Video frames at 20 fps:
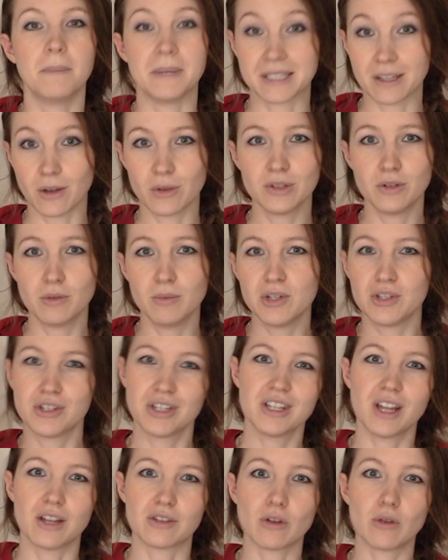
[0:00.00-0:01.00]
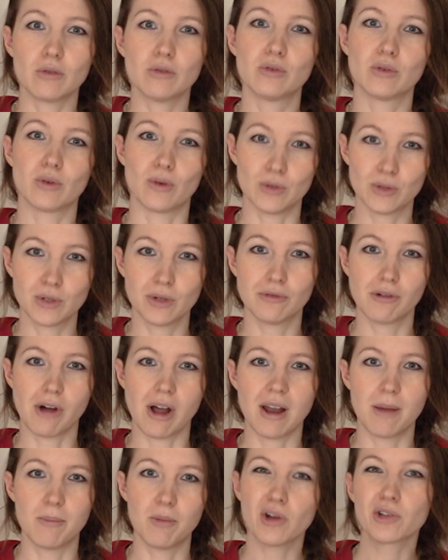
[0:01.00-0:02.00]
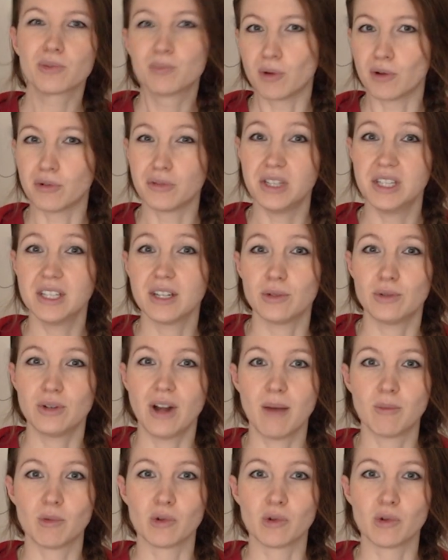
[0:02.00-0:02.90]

Mais ça on est obligé d'attendre de recevoir la porte pour finir de la